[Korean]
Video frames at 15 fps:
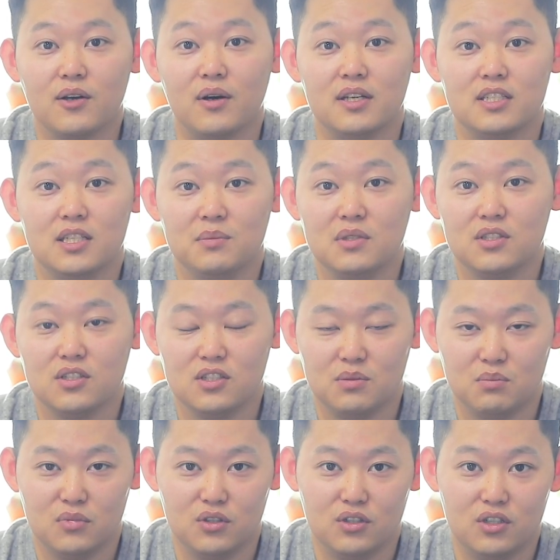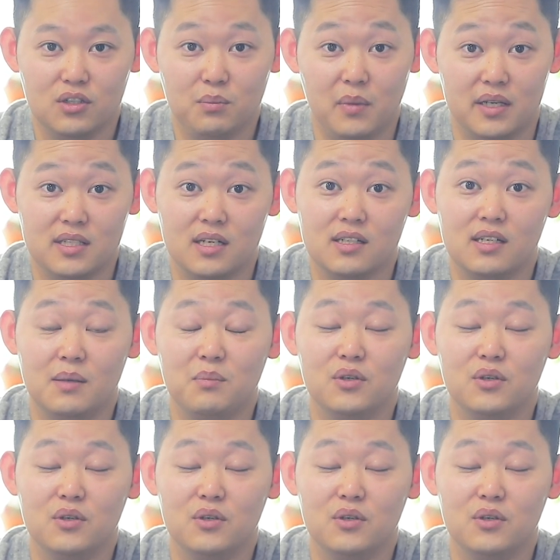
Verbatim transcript: 관심 있으신 분들은 매장을